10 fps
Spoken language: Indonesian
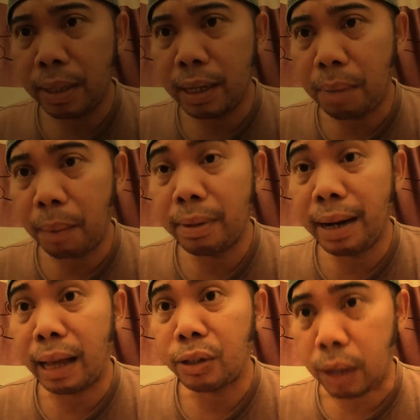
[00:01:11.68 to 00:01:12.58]
penyebab
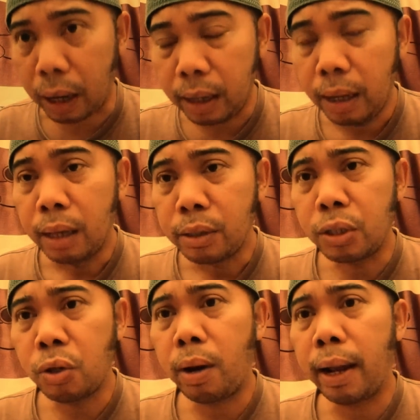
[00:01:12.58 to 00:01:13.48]
dasar
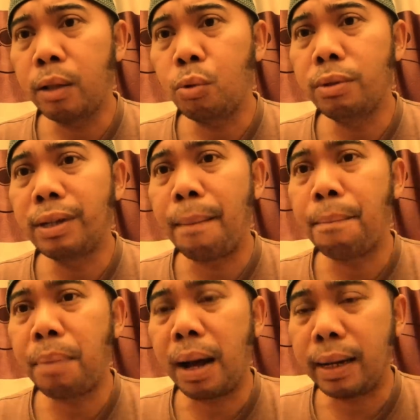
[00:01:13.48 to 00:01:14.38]
seseorang itu
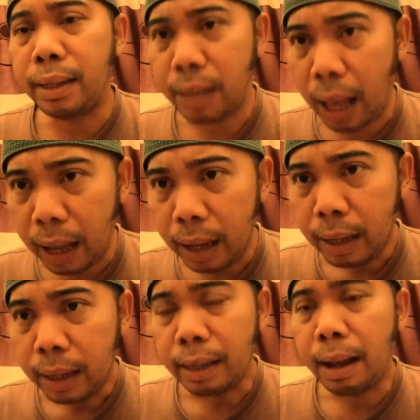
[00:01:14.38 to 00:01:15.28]
gampang lita,
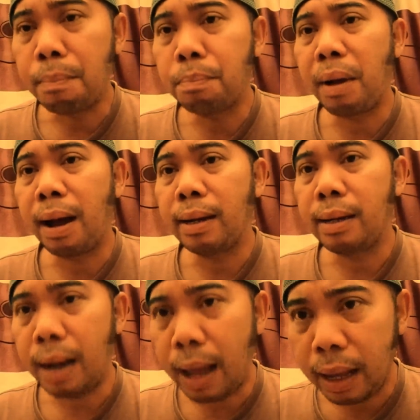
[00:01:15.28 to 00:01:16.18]
gampang
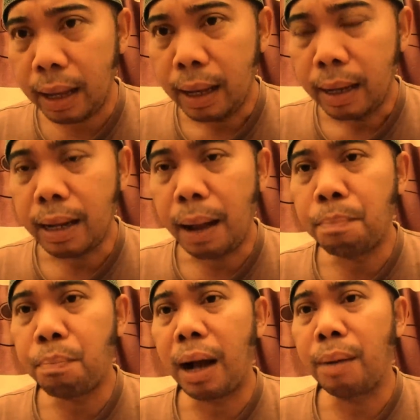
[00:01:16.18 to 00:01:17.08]
lelah,
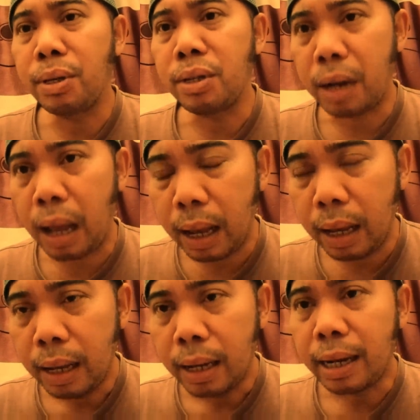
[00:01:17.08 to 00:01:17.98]
gampang
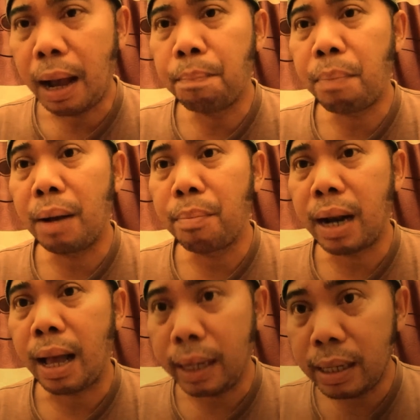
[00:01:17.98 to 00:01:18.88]
menyerah, gampang
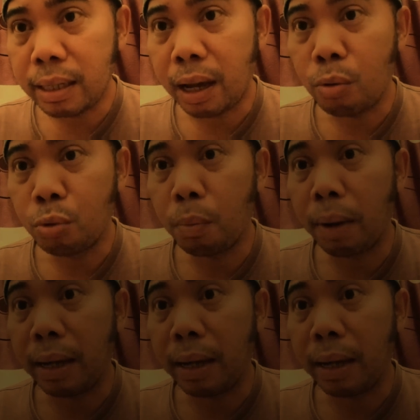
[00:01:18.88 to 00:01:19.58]
menangis kalau untuk